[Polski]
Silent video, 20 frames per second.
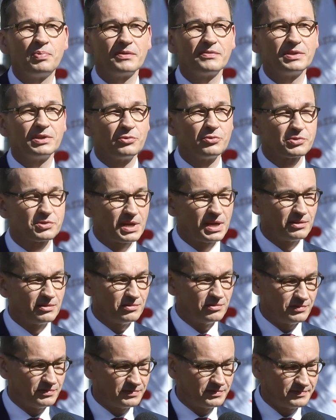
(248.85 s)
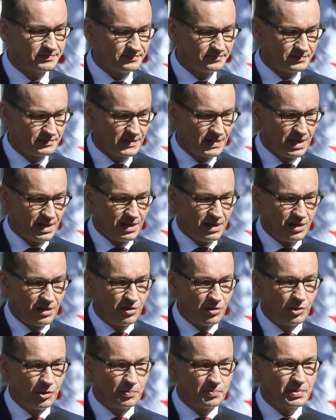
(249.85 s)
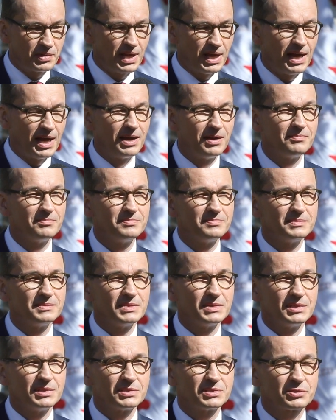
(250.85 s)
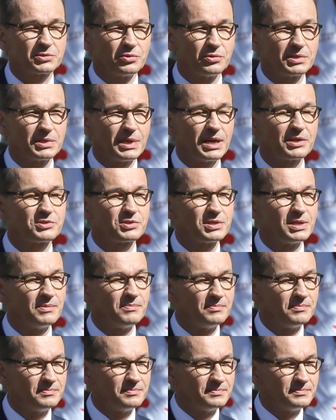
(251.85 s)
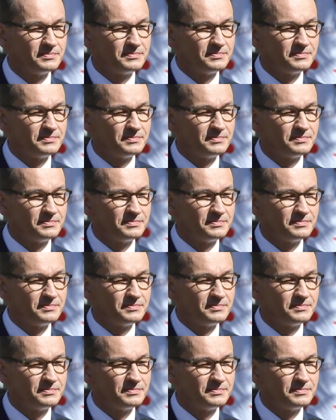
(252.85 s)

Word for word: pewnych urzędów lub na skutecznym